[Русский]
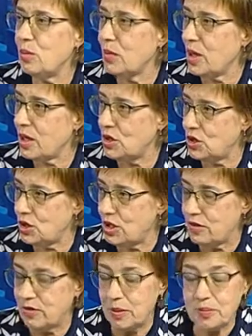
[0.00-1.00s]
мы
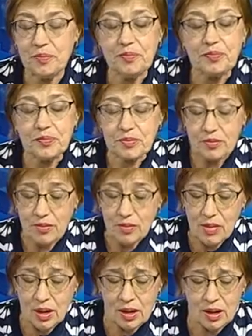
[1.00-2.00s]
рассчитываем.
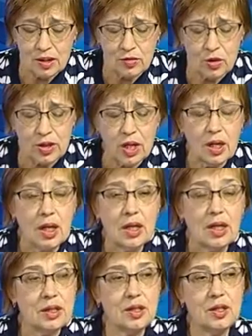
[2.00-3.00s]
Так вот,
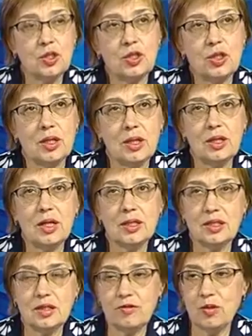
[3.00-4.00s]
нынешняя
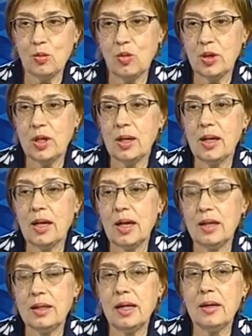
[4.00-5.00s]
редакция формуляра,
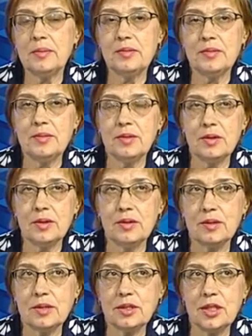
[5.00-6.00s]
она
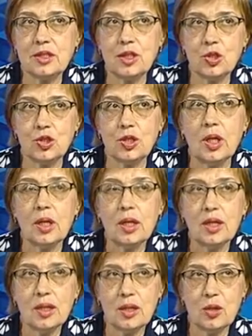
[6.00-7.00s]
э, содержит,
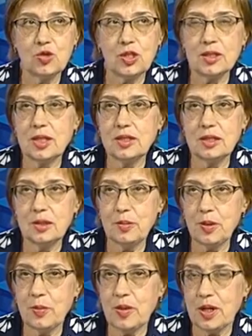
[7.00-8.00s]
как я уже сказала,
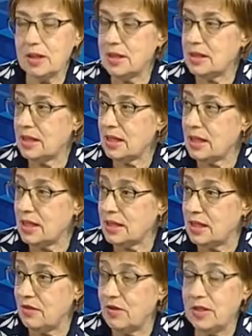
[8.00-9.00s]
препараты с
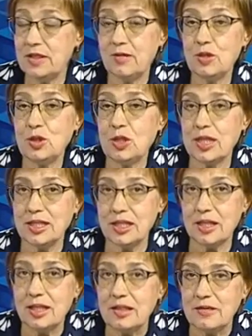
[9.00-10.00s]
доказанной эффективностью, а
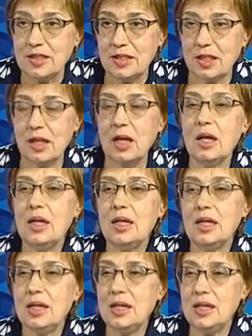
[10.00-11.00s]
следовательно,
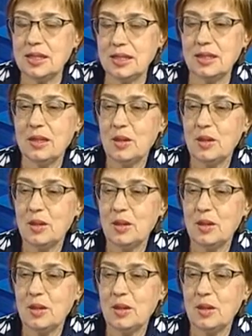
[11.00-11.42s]
из